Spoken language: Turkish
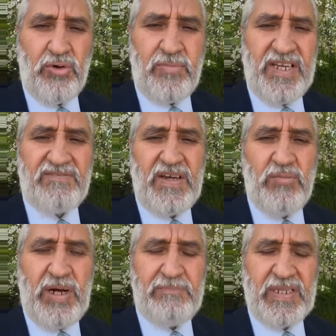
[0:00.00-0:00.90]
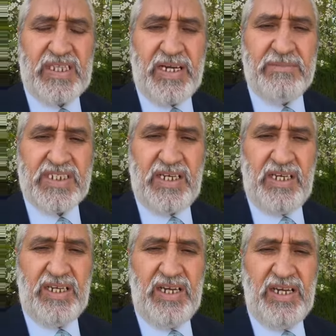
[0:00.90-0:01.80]
hürmet ve
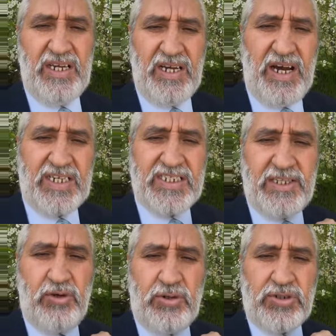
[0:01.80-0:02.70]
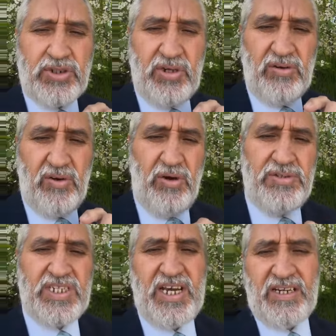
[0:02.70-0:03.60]
muhabbetlerimizi arz ediyoruz.
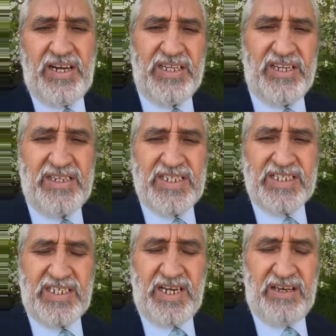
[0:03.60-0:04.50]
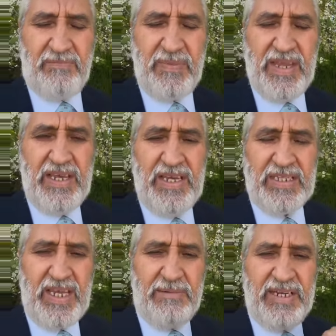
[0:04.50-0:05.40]
Önce Kadir Gecesi'ni
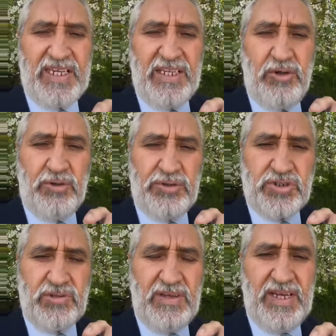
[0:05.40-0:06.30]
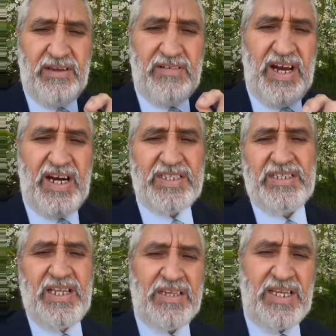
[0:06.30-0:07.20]
tebrik ediyoruz ve
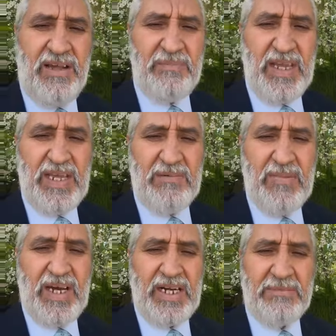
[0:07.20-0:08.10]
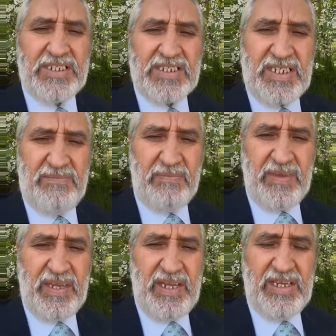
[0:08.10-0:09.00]
ardından da bayramınızı
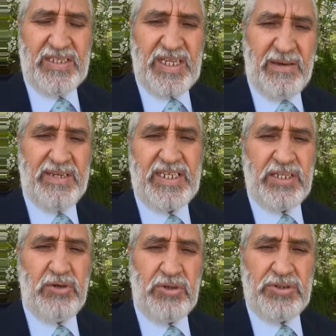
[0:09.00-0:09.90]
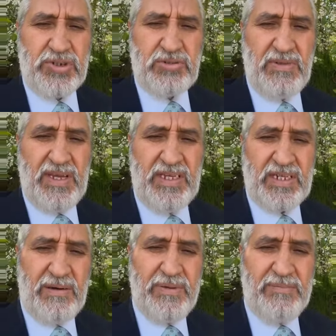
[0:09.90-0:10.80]
tebrik ediyoruz.
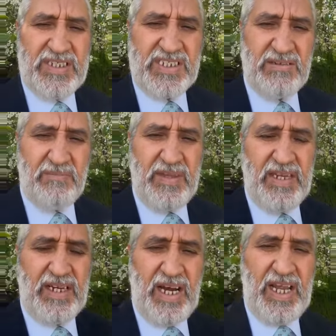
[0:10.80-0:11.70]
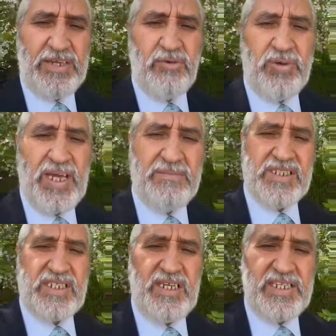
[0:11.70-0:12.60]
Rabbimiz kalan
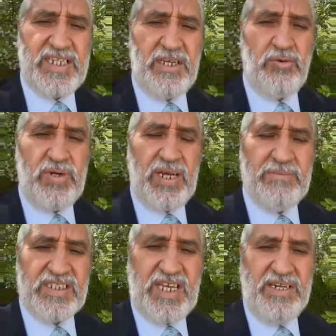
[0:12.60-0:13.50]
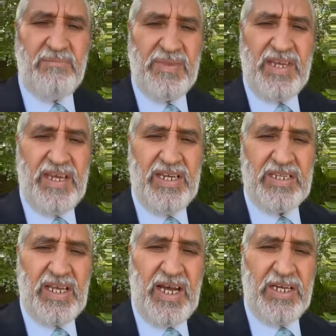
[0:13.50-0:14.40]
günlerimizi geçen günlerimizden
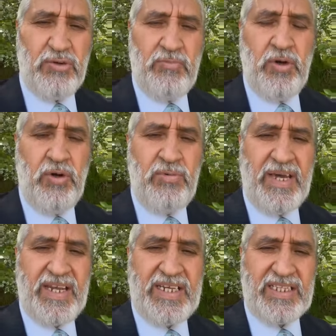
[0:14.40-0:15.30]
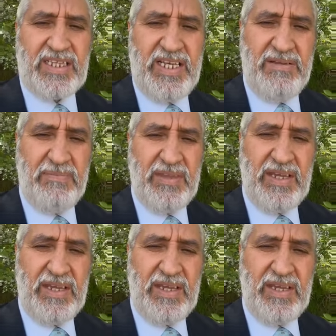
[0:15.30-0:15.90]
daha yümünlü, bereketli